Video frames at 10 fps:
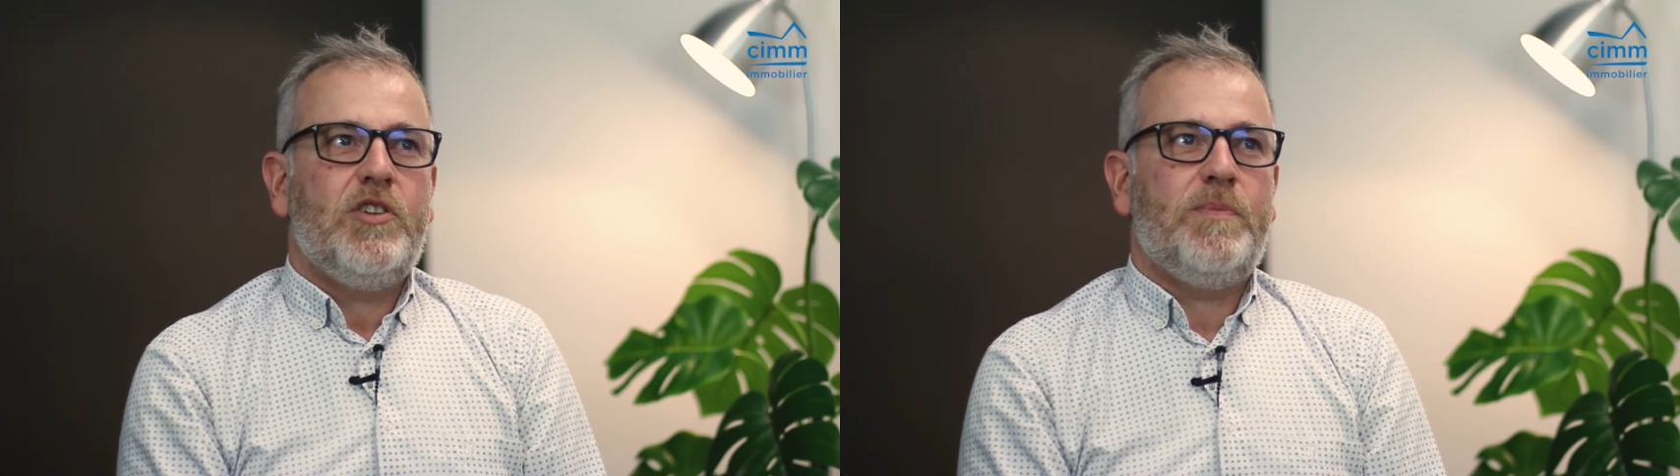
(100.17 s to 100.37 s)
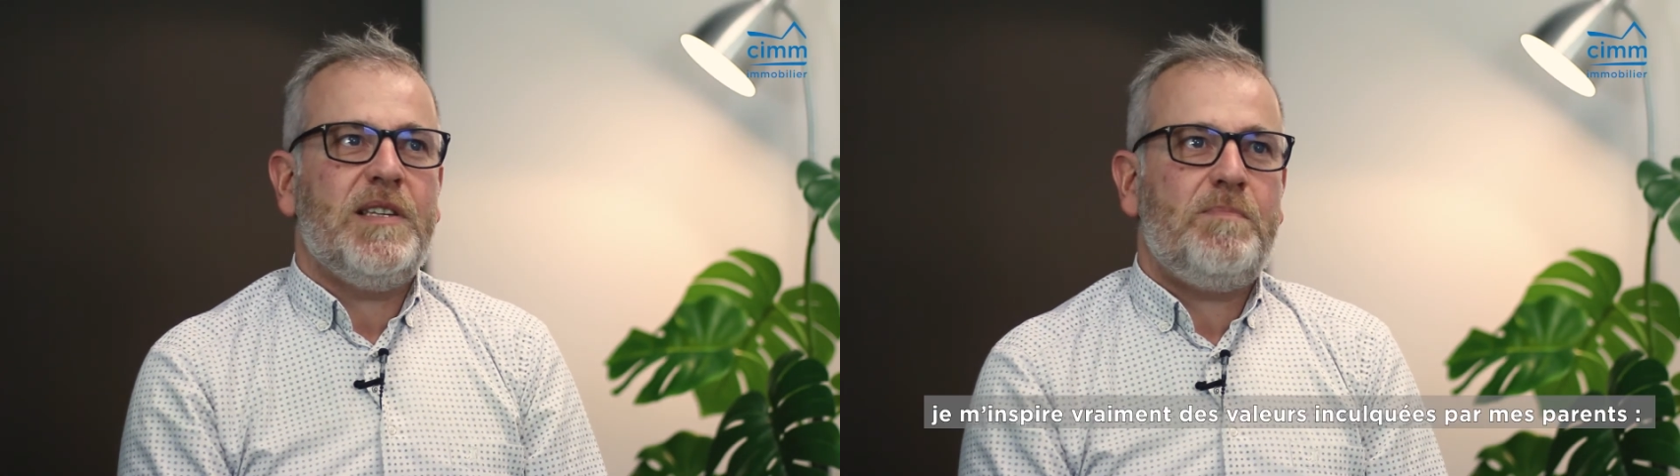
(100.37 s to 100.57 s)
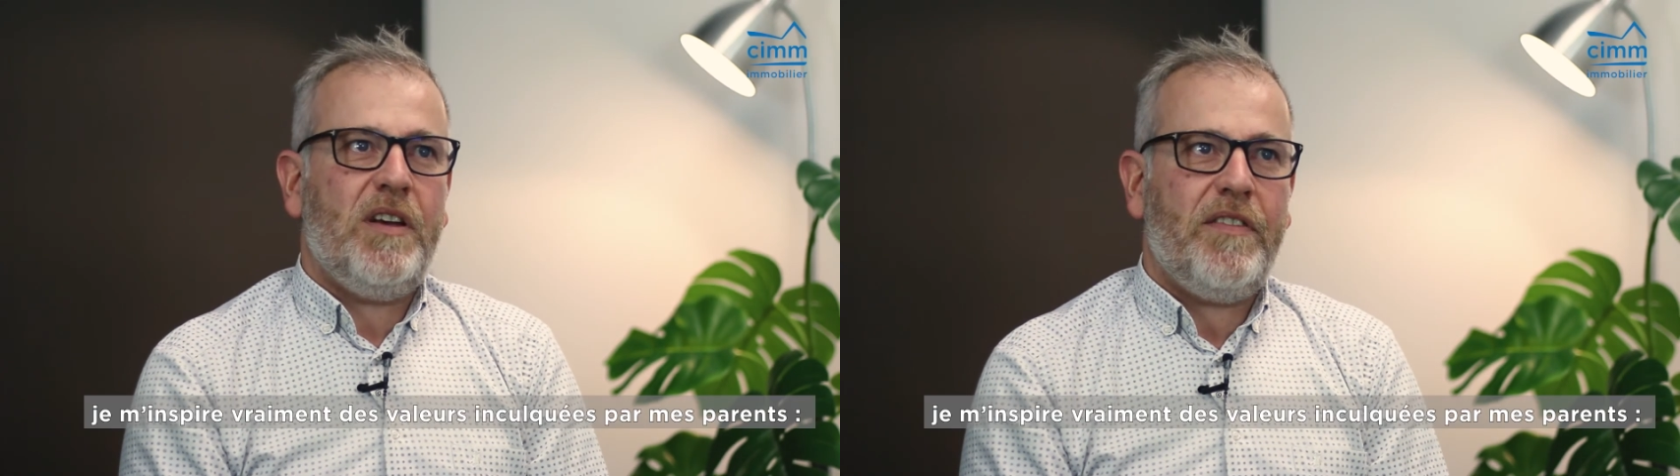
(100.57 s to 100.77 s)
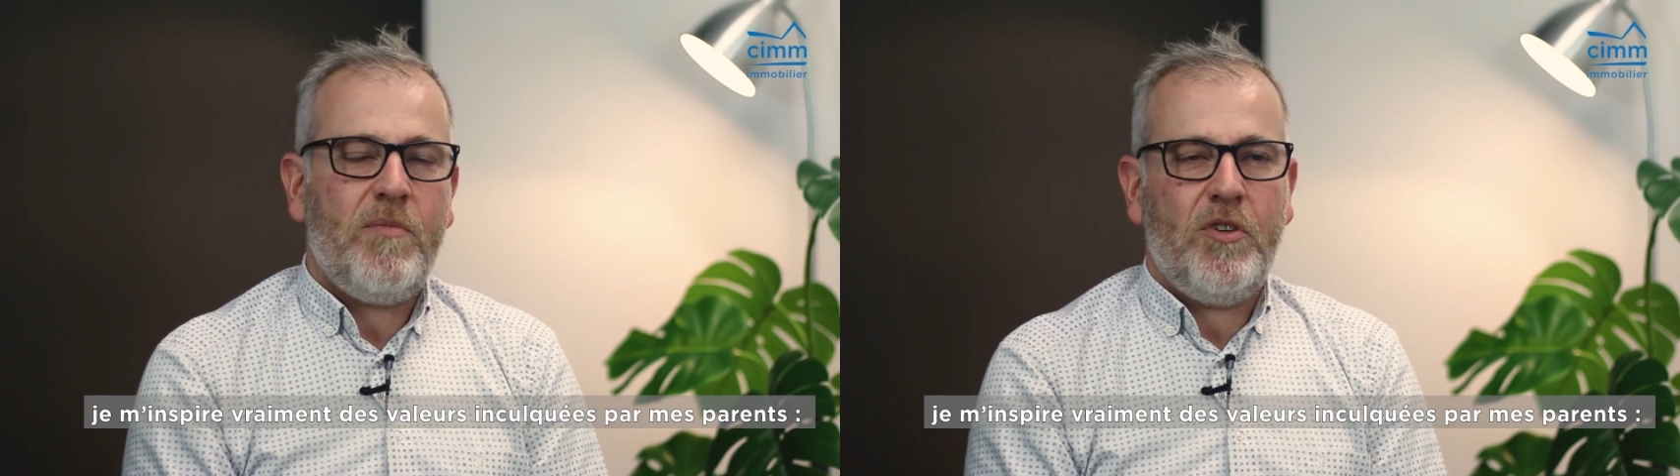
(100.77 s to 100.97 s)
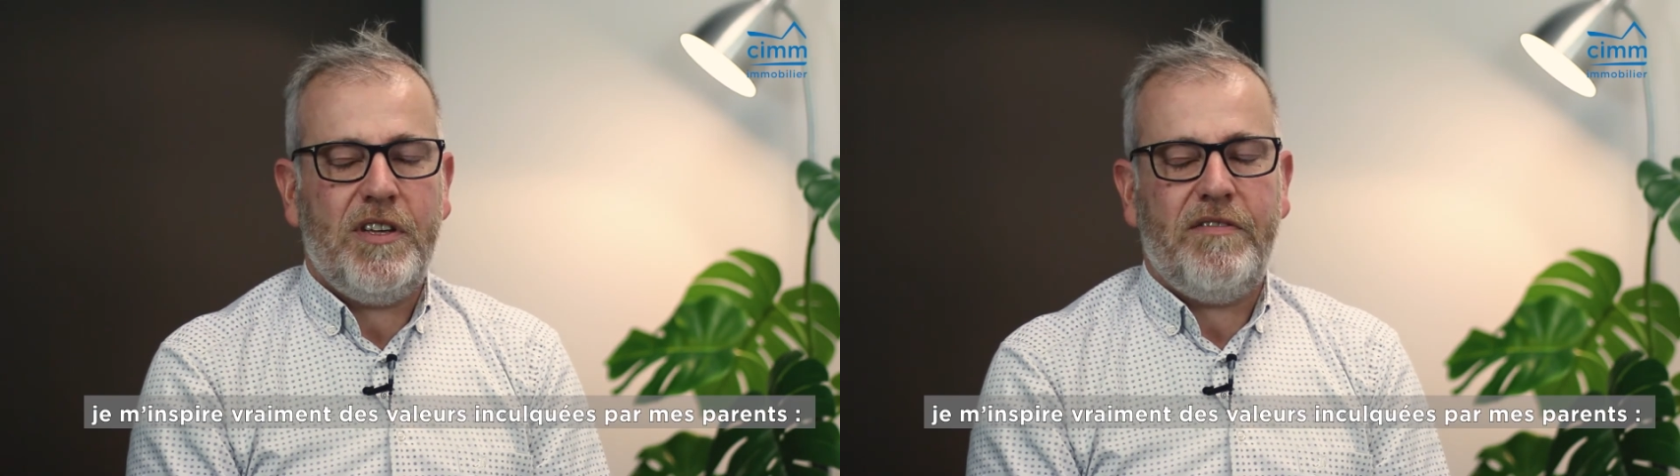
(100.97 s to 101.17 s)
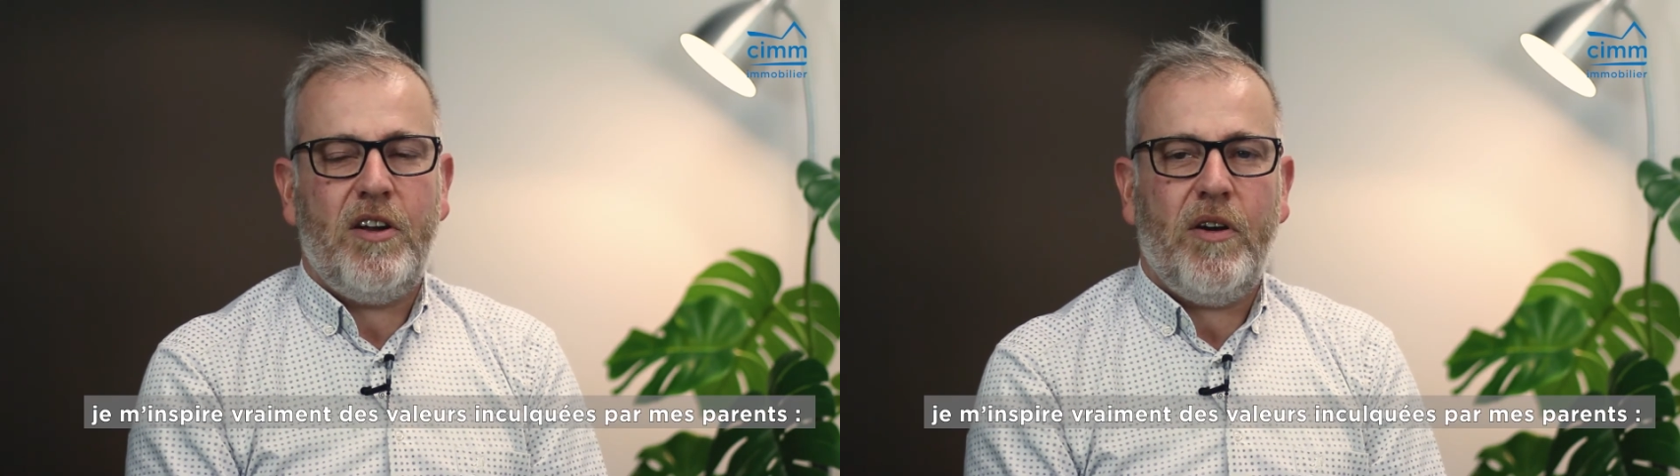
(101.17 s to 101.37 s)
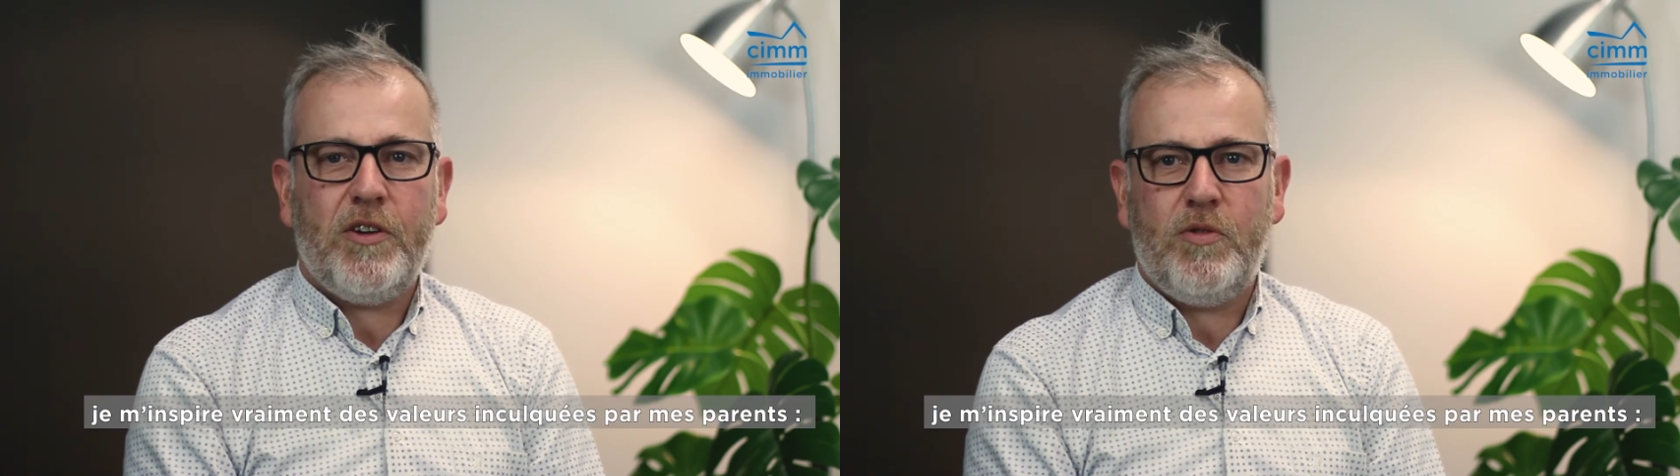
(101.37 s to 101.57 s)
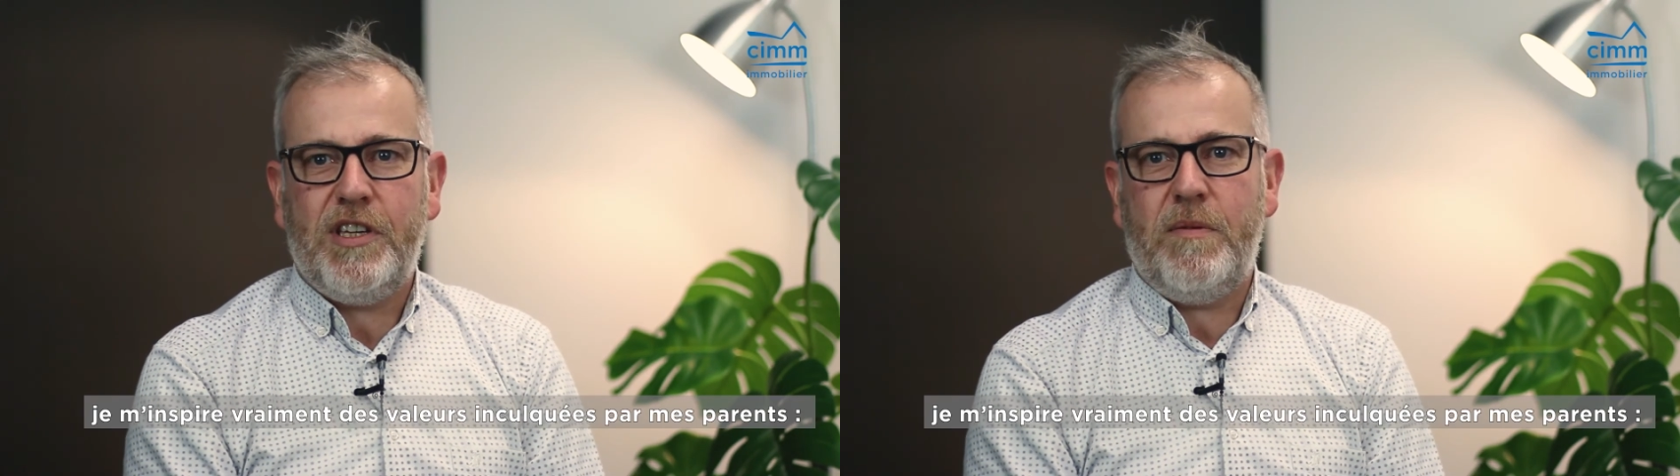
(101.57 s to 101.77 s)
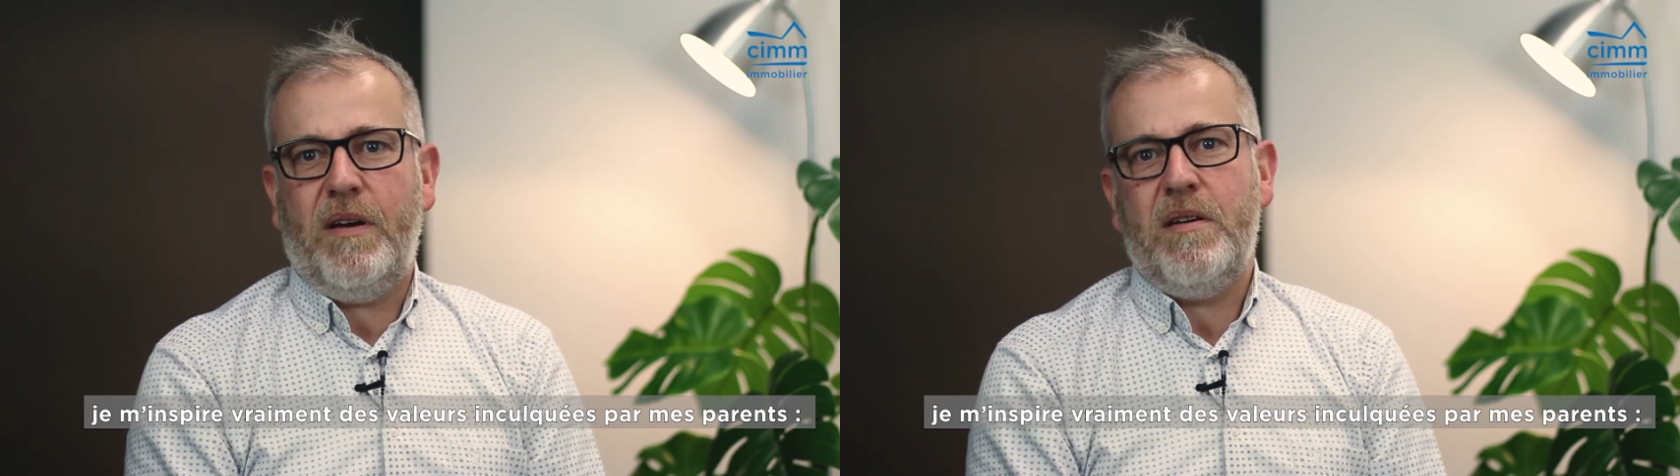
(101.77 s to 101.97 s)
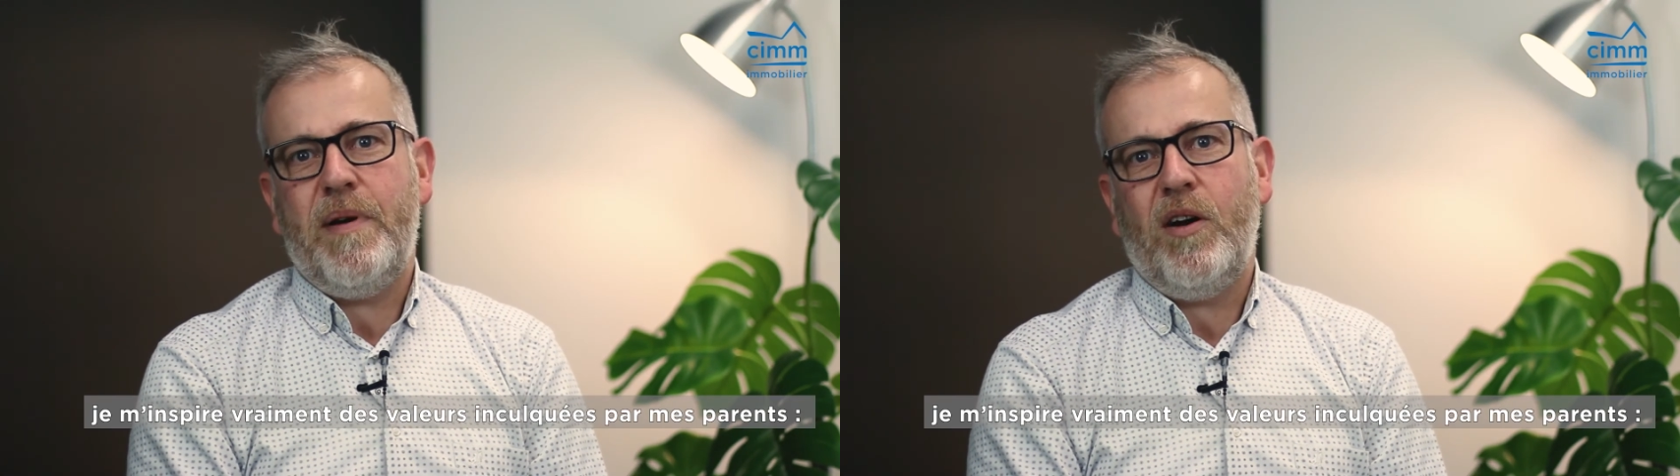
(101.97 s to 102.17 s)
m'inspire vraiment des valeurs inculquées
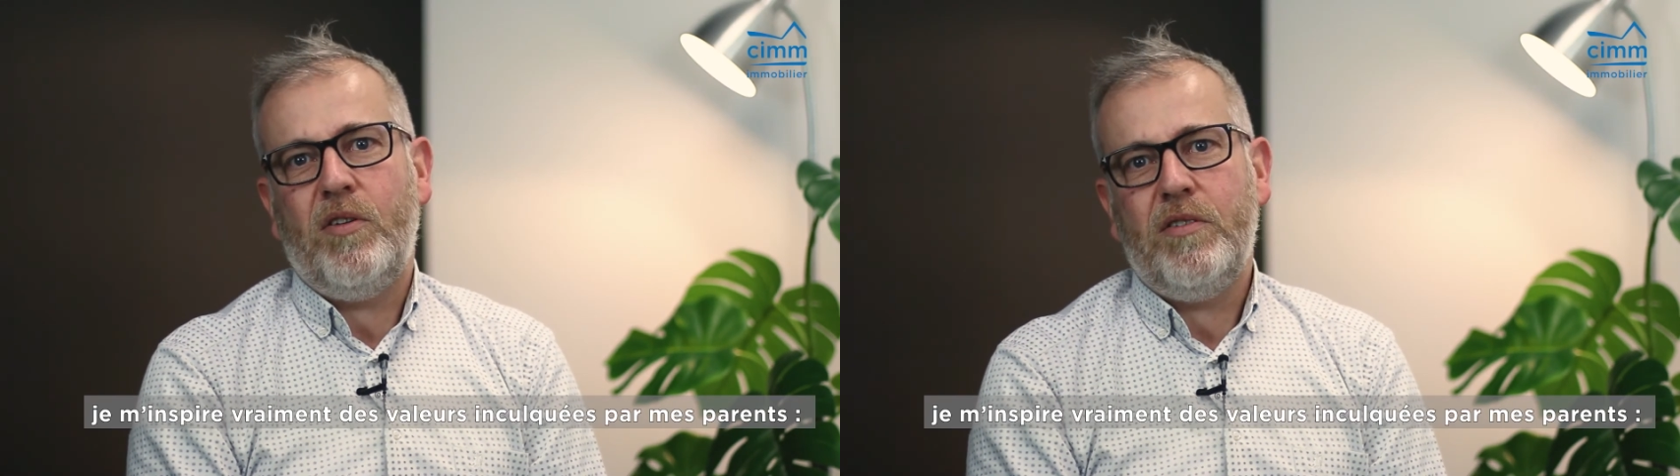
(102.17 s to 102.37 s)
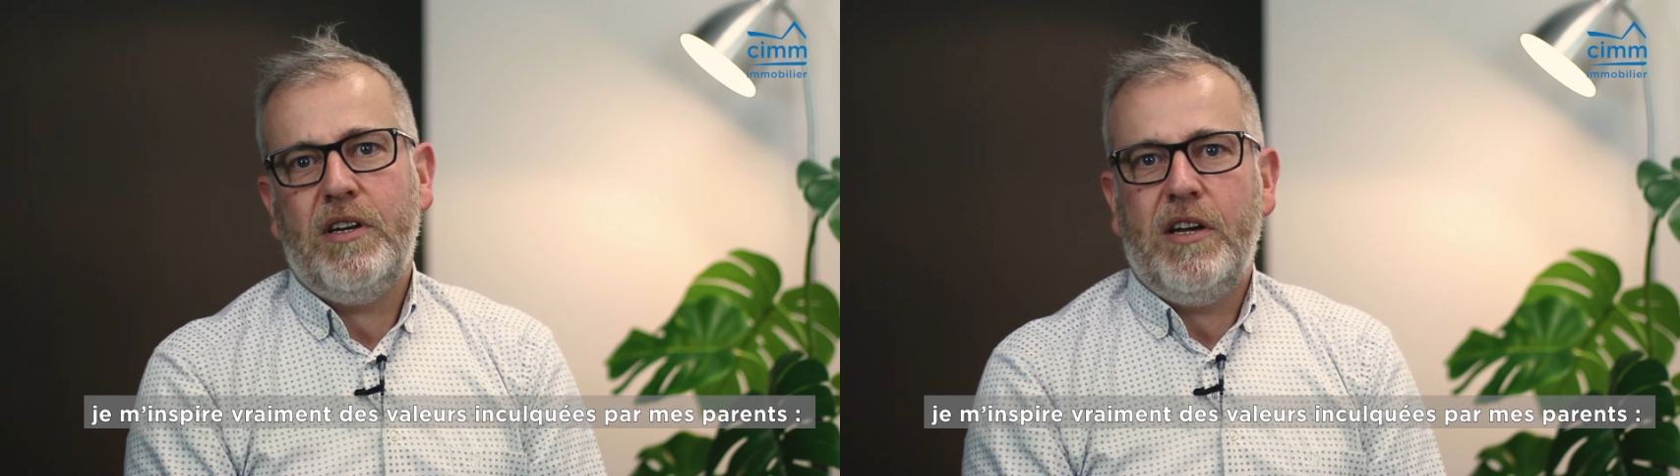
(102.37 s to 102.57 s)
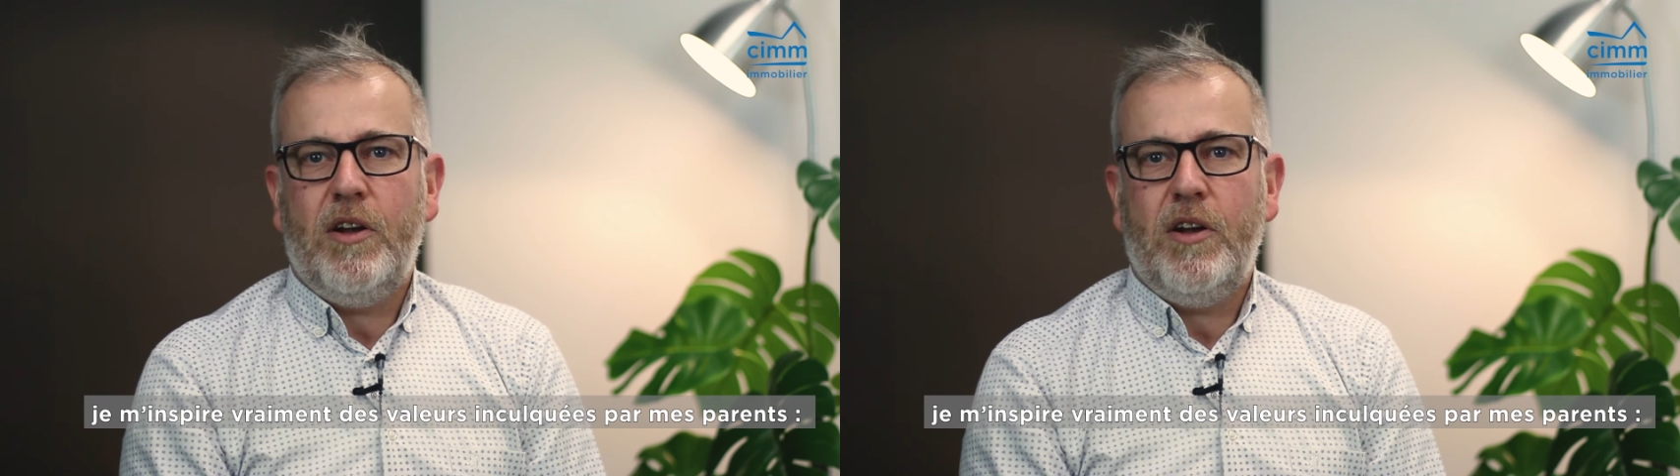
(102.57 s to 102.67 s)
par mes parents,